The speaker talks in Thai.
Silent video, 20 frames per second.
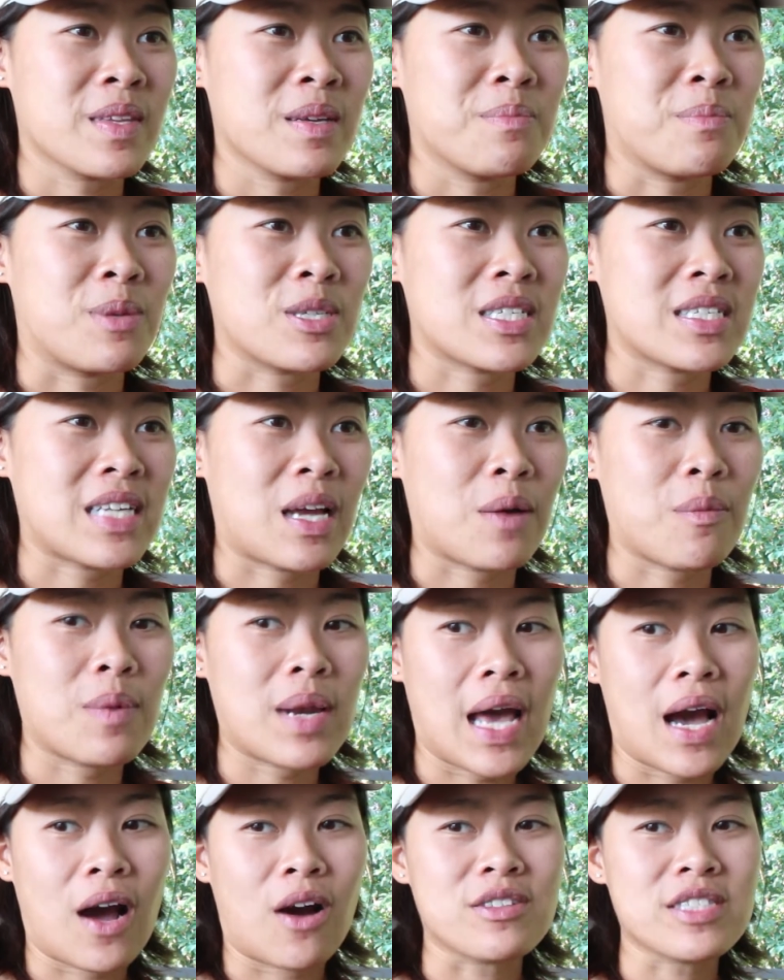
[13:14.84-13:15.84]
เพราะฉะนั้นเว
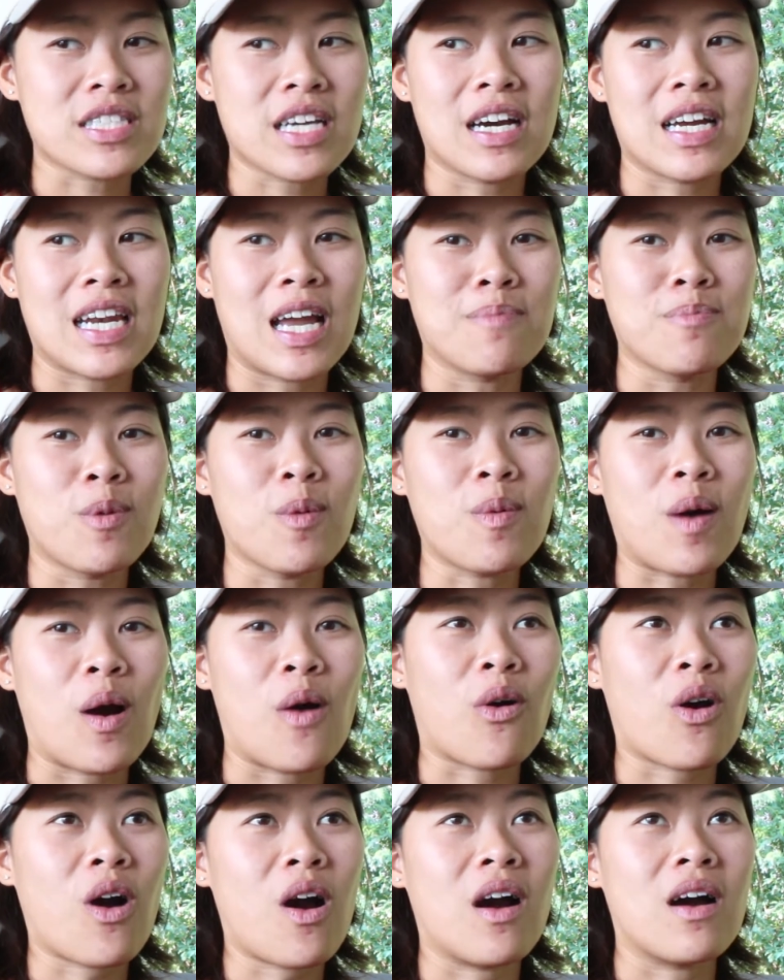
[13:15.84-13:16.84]
ลาเขาเจอเราปุ๊บ
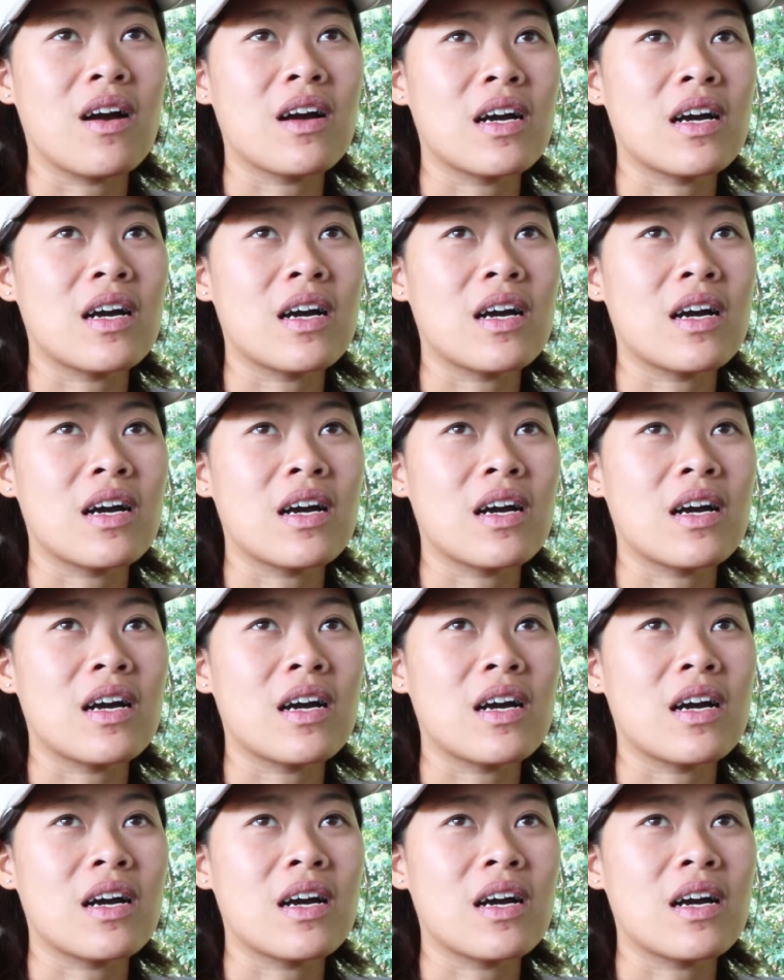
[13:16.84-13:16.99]
เขาก็